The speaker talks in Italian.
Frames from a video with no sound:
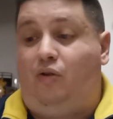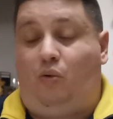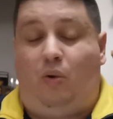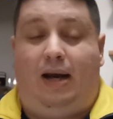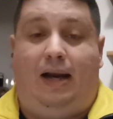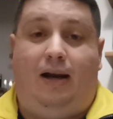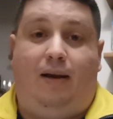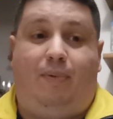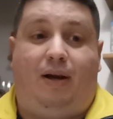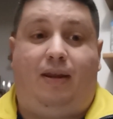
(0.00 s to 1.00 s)
sono quelle
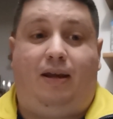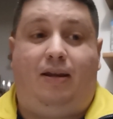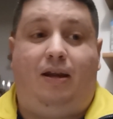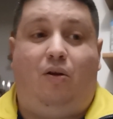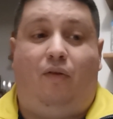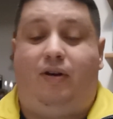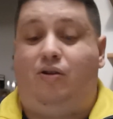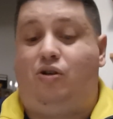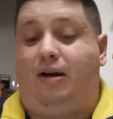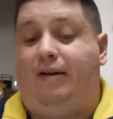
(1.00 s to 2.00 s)
le partite dove
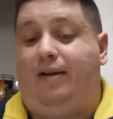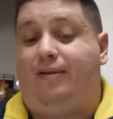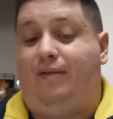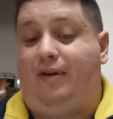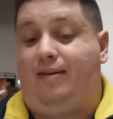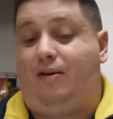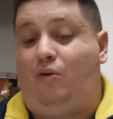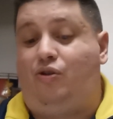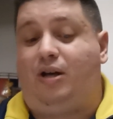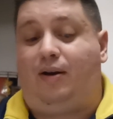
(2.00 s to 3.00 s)
ti giocavi la salvezza,
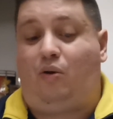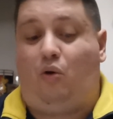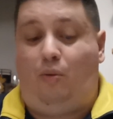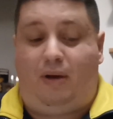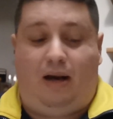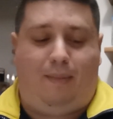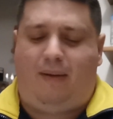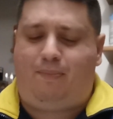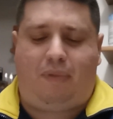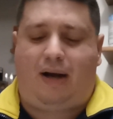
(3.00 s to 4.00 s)
non certo col Milan,
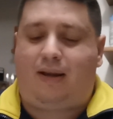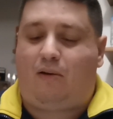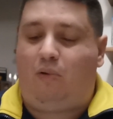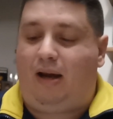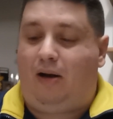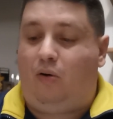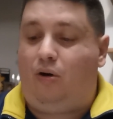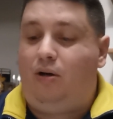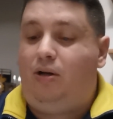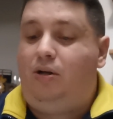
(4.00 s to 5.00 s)
ma a parte
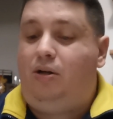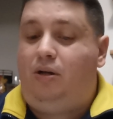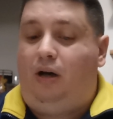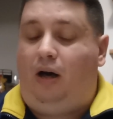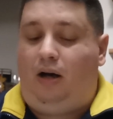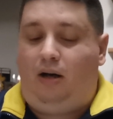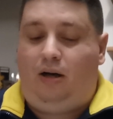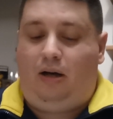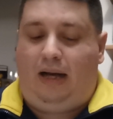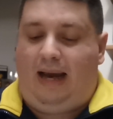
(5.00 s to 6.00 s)
quello, eh,
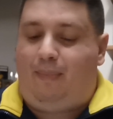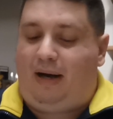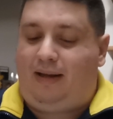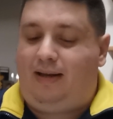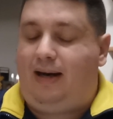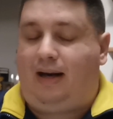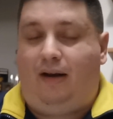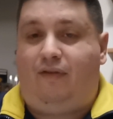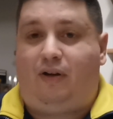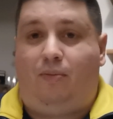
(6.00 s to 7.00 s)
e a parte dire
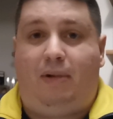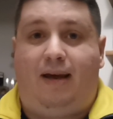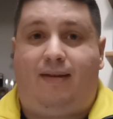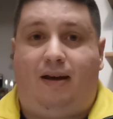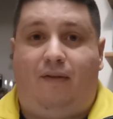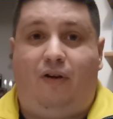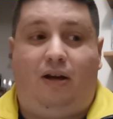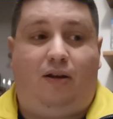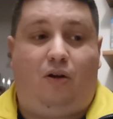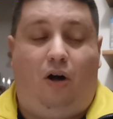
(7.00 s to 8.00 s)
che l'effetto blessing è
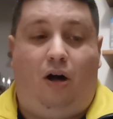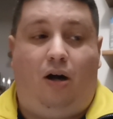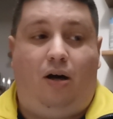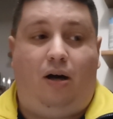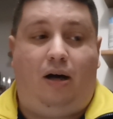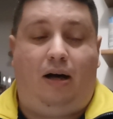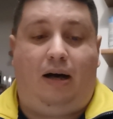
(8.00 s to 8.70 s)
finito,